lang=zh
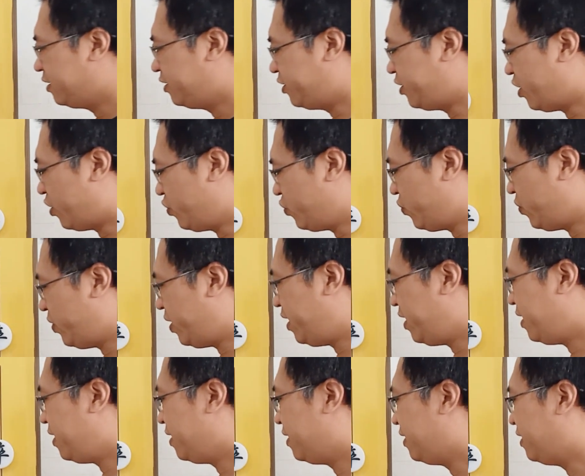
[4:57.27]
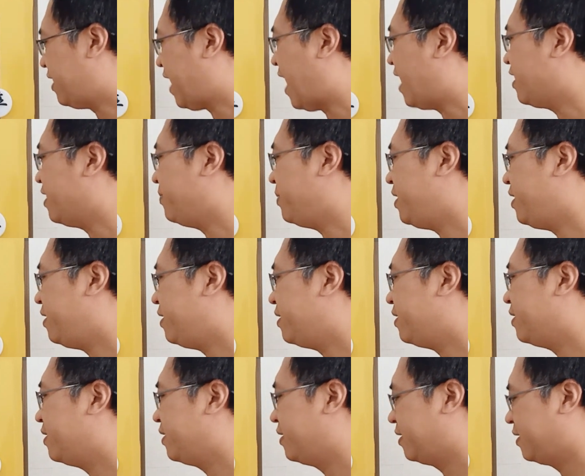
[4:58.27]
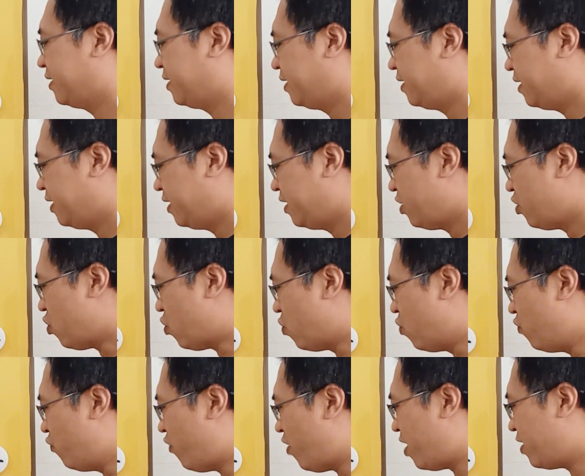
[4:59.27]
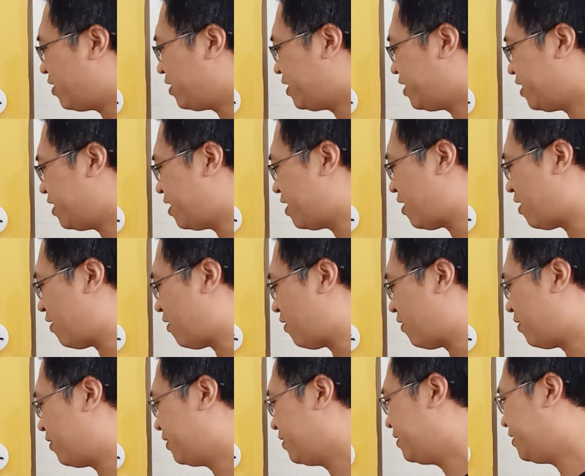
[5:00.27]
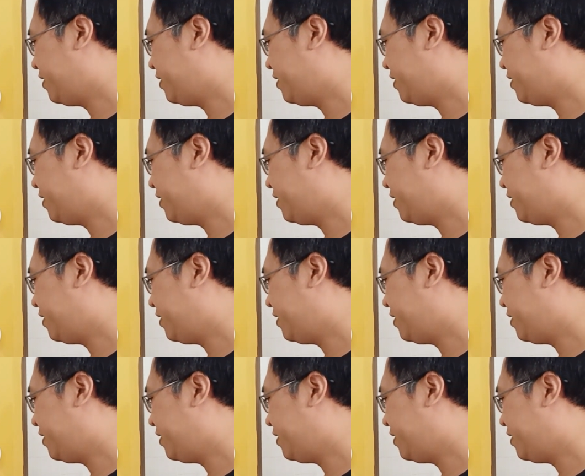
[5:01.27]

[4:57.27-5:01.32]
将军打着兵，红方正好